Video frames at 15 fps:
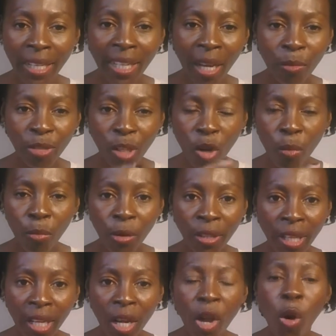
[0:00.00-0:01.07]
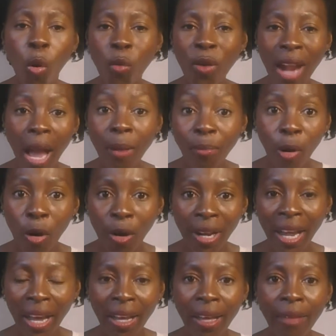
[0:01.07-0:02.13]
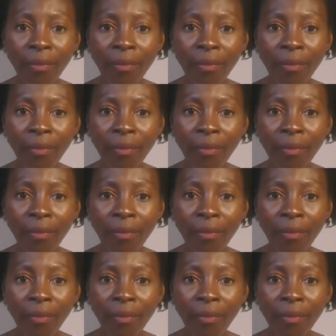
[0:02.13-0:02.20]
digamos, a componer una bola